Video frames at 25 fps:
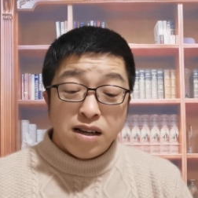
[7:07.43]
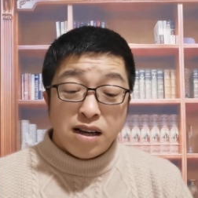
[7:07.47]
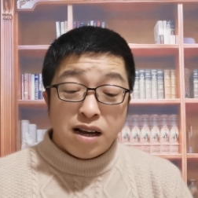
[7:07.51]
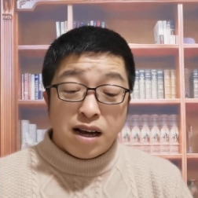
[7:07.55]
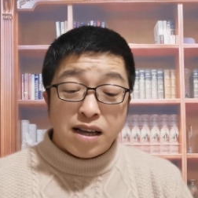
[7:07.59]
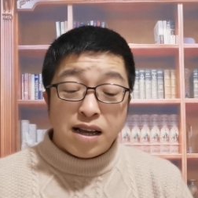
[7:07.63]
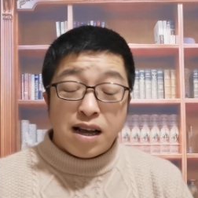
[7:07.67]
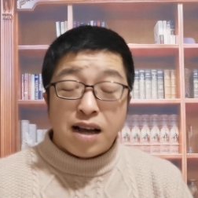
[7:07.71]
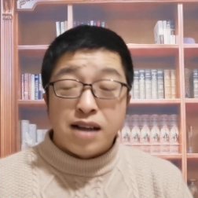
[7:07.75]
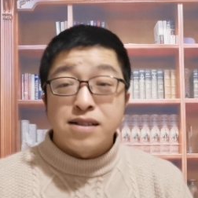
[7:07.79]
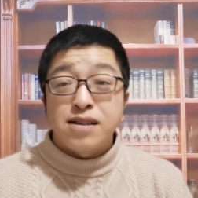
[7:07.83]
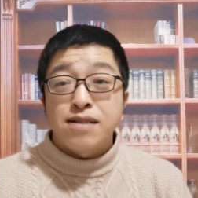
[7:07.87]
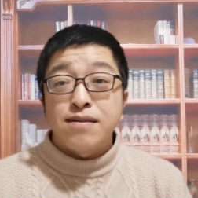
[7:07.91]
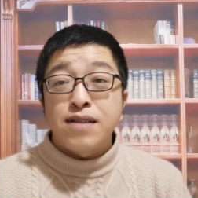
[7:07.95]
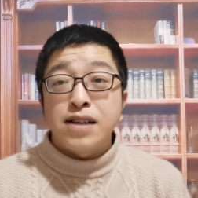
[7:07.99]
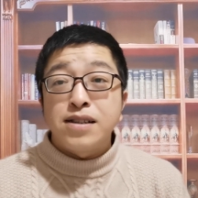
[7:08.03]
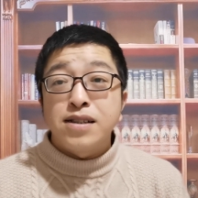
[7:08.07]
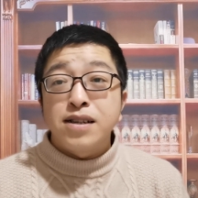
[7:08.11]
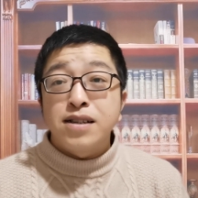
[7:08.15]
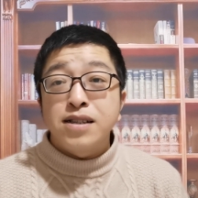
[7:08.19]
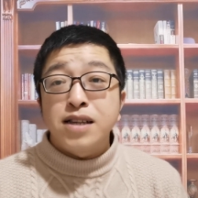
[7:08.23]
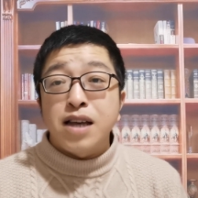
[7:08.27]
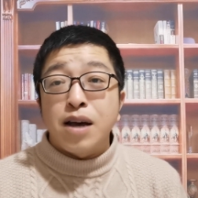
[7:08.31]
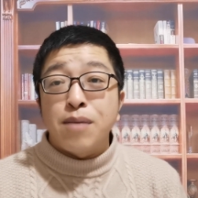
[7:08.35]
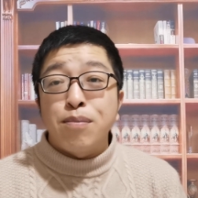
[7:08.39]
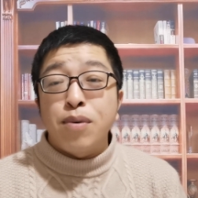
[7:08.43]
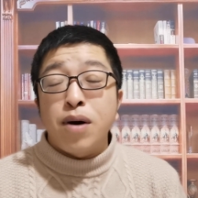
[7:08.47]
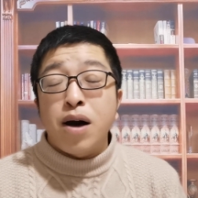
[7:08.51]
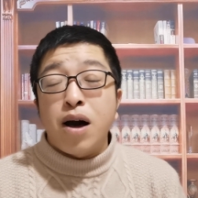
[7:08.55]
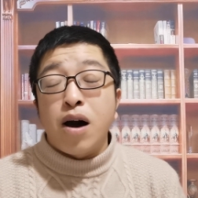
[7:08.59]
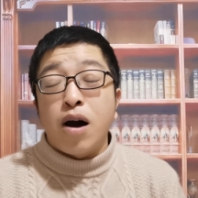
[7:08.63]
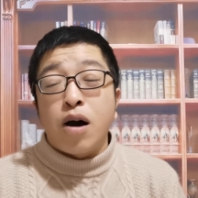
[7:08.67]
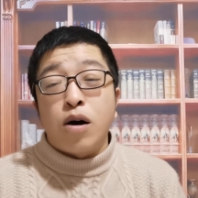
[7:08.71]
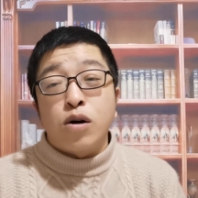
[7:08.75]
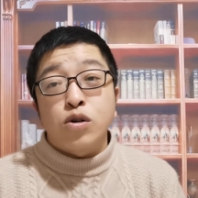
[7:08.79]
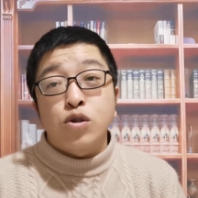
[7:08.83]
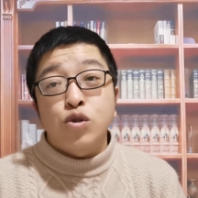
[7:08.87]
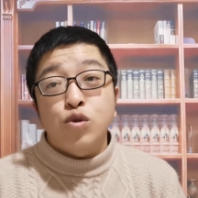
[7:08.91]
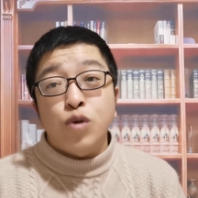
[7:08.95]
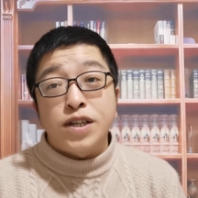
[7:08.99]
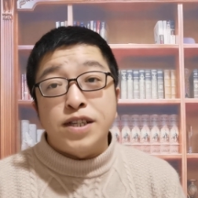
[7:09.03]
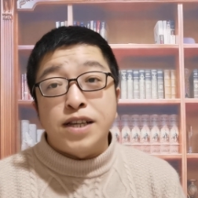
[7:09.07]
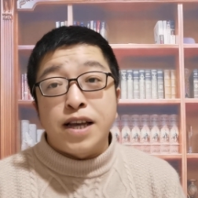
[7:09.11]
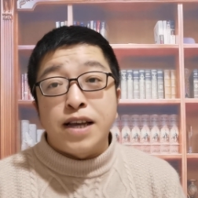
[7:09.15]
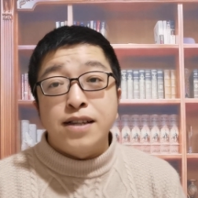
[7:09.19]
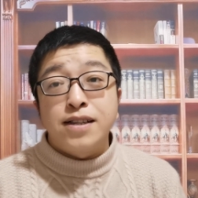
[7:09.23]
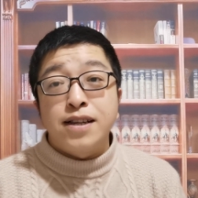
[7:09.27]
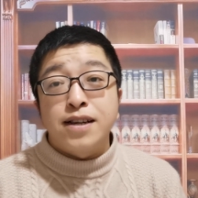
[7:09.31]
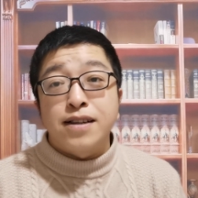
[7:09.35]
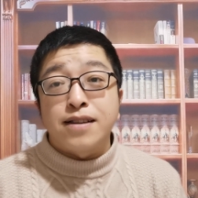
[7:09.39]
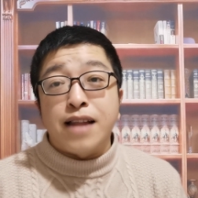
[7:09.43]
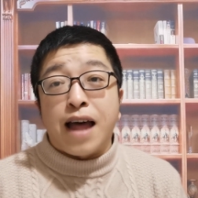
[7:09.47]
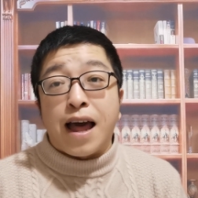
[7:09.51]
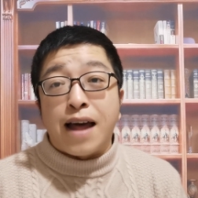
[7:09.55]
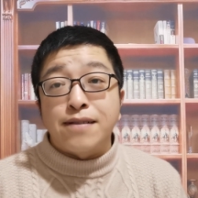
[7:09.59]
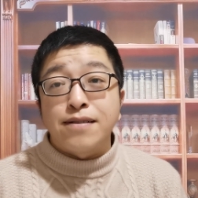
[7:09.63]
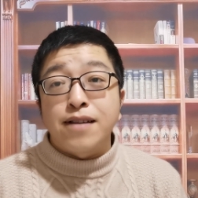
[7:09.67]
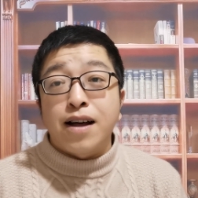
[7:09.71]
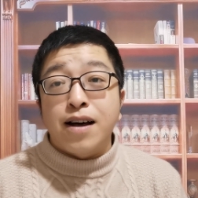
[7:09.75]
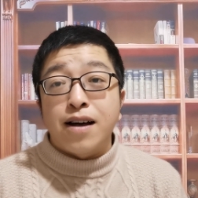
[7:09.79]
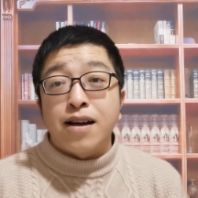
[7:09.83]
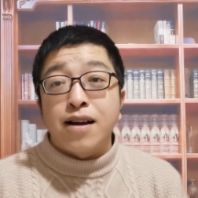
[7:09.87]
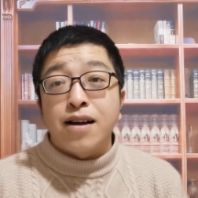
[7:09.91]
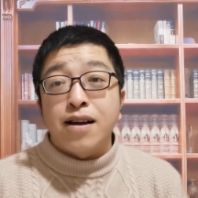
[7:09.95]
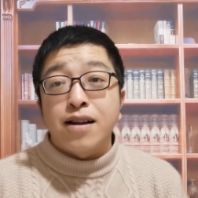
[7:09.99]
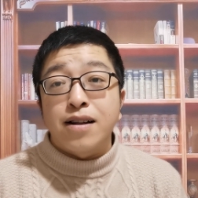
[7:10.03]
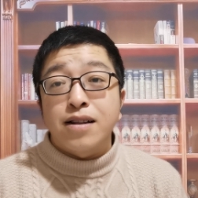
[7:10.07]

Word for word: 哎呀，现在经济也不好，赚钱也挺难的。